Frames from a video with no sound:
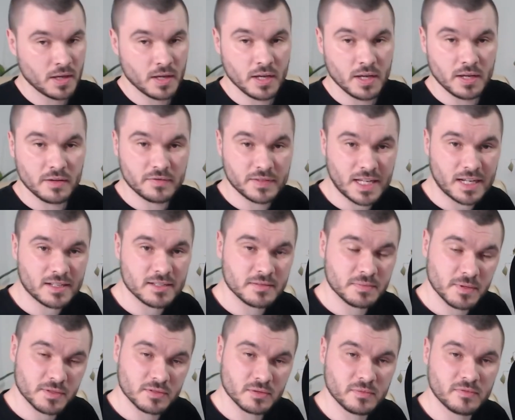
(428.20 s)
I w taki
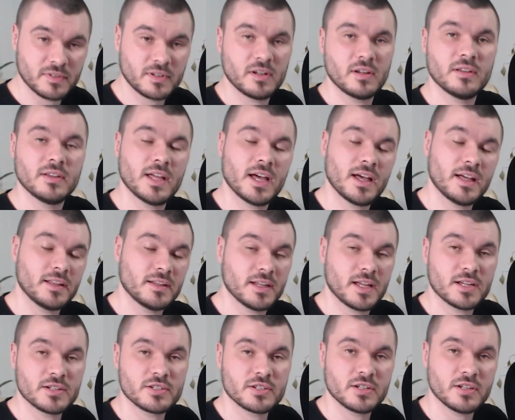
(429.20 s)
sposób wygląda
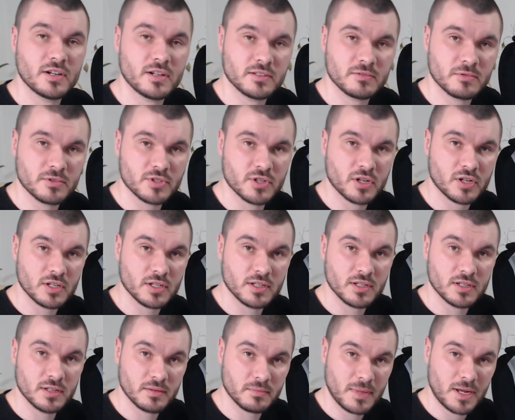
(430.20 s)
nasz
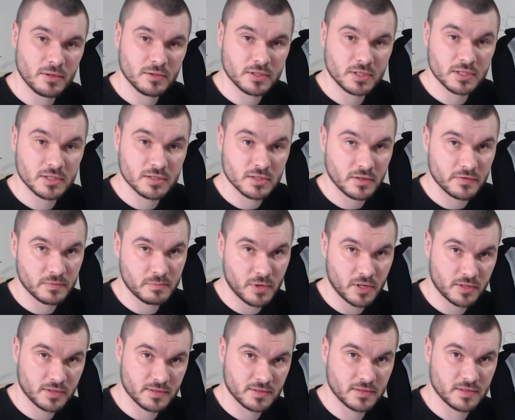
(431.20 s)
rozłożony, malutki
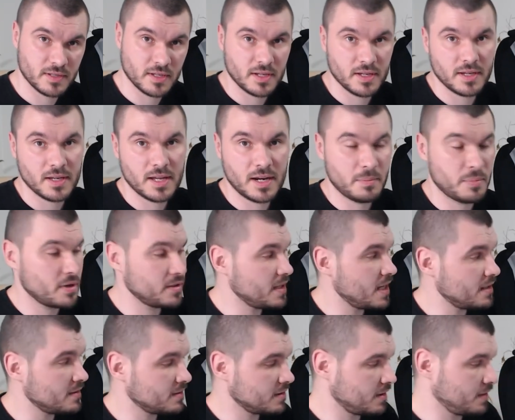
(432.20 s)
softbox
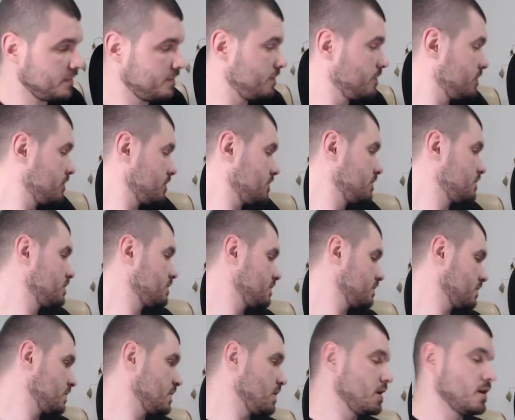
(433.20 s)
reporterski.
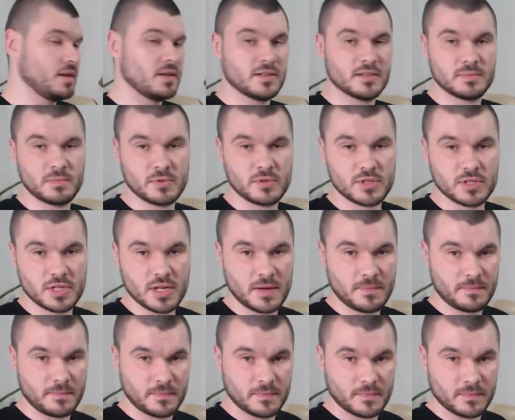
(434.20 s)
Spuszczę.
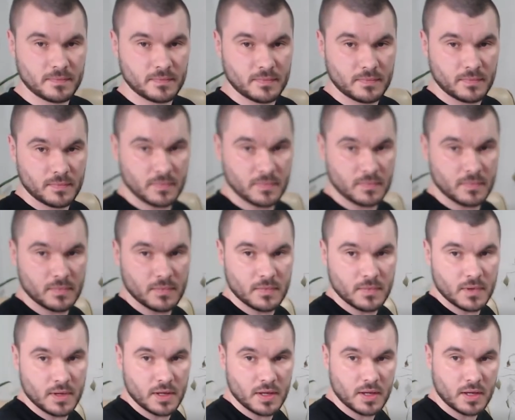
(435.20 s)

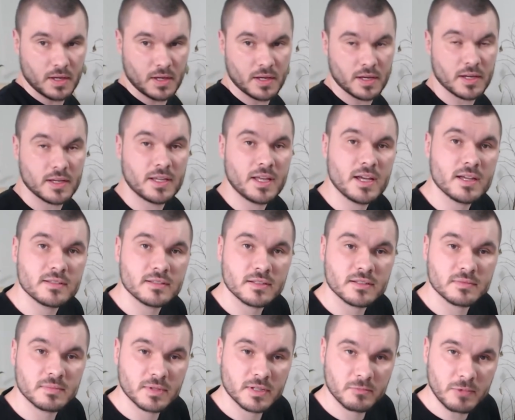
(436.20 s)
E, nie jest
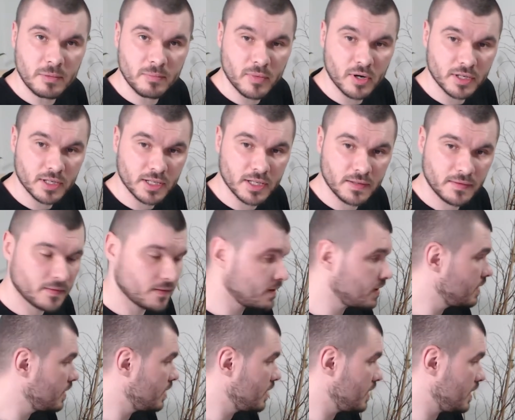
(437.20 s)
on zbyt głęboki,
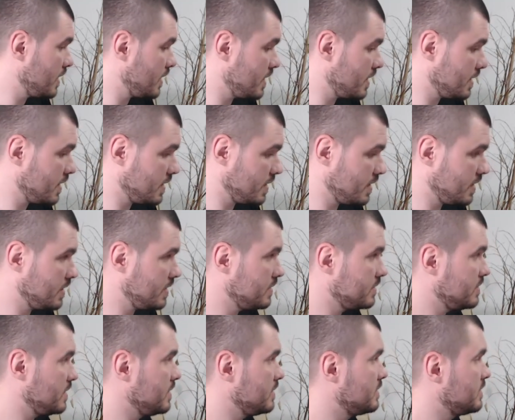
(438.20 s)
e,
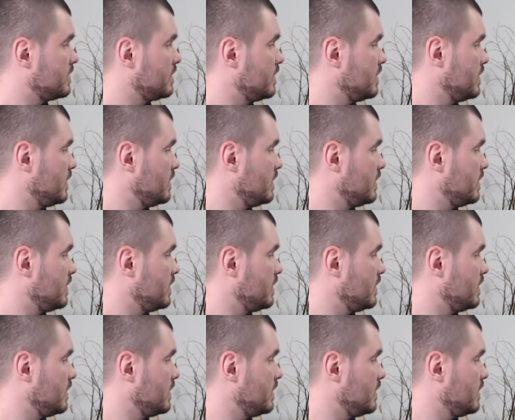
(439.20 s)
co jest e,